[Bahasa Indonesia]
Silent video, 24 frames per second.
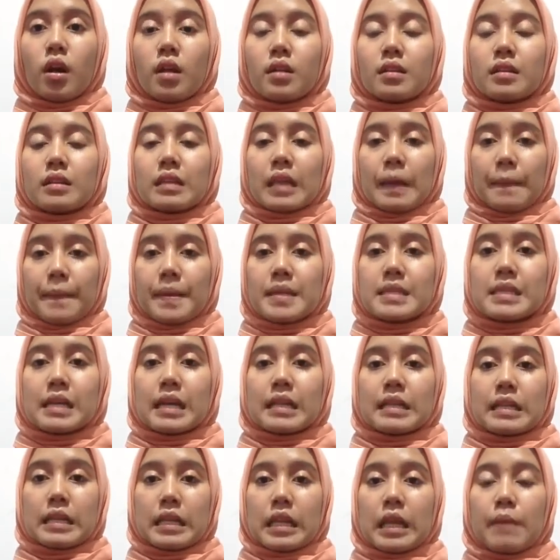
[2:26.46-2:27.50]
Tetapi
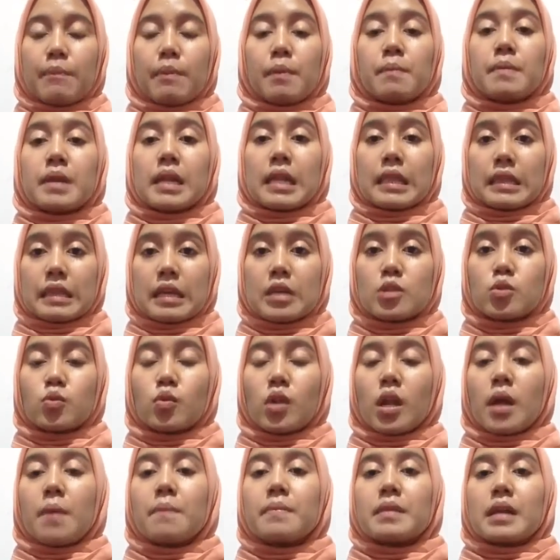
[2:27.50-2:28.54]
saat ini pemerintah
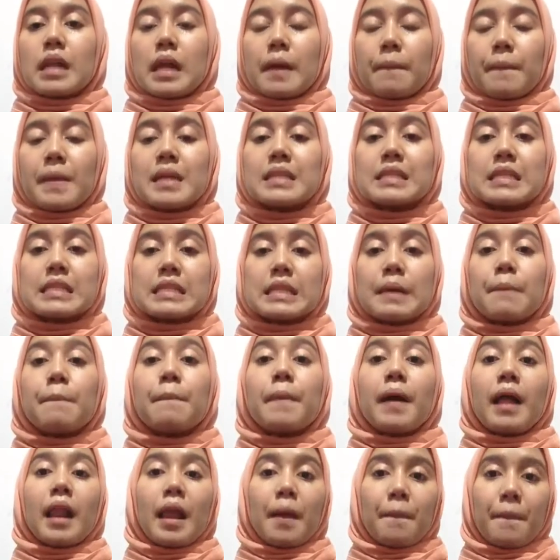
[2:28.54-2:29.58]
sudah menerapkan sistem
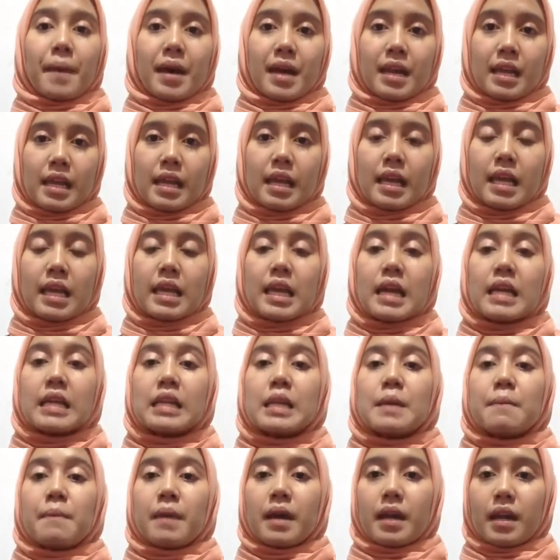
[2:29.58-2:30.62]
palaparing yang
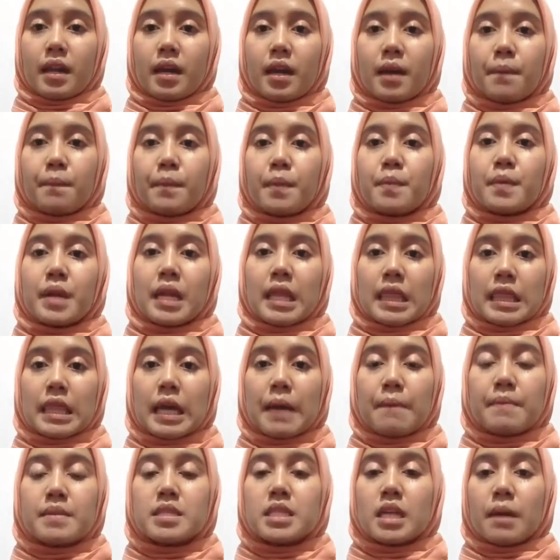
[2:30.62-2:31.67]
dimana
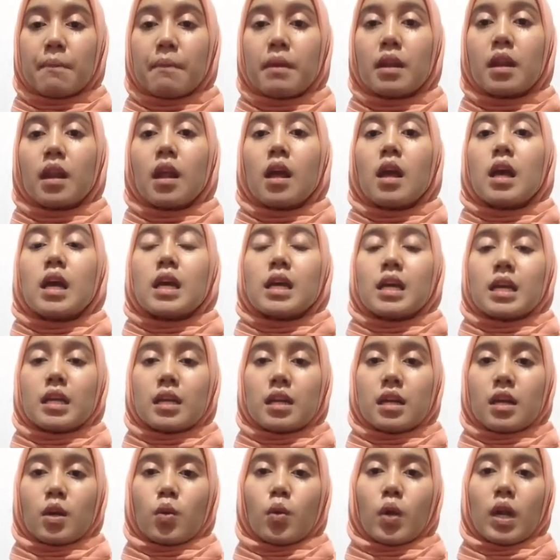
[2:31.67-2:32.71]
pemerintah menjamin
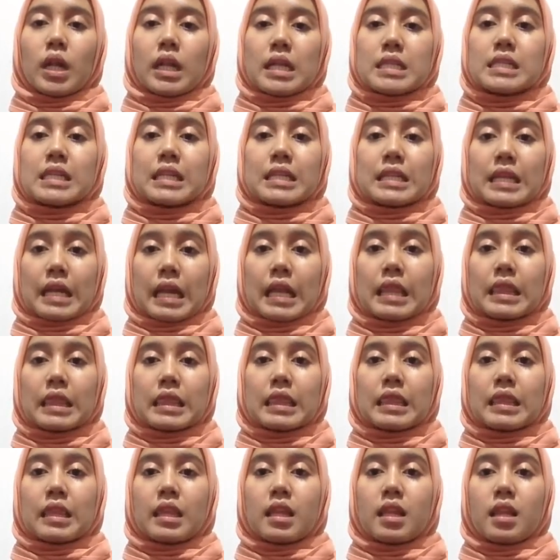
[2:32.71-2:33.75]
kualitas internet
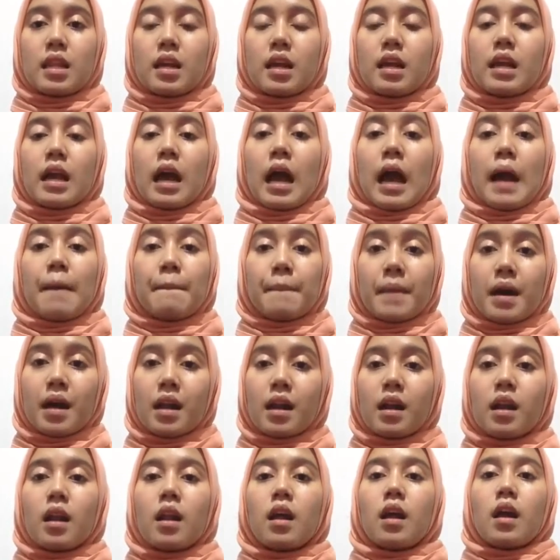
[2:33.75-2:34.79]
yang
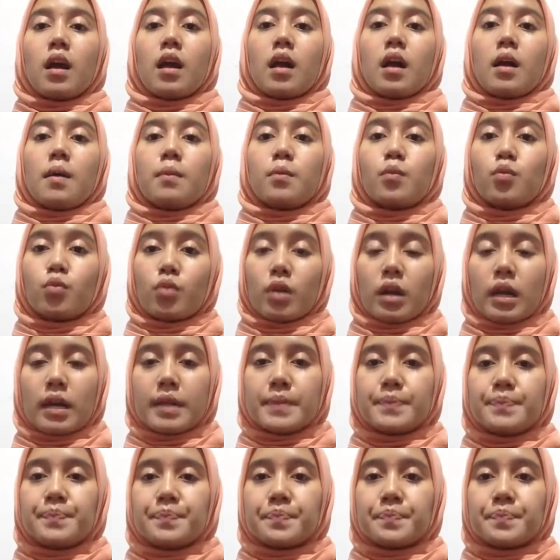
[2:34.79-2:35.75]
aman, murah,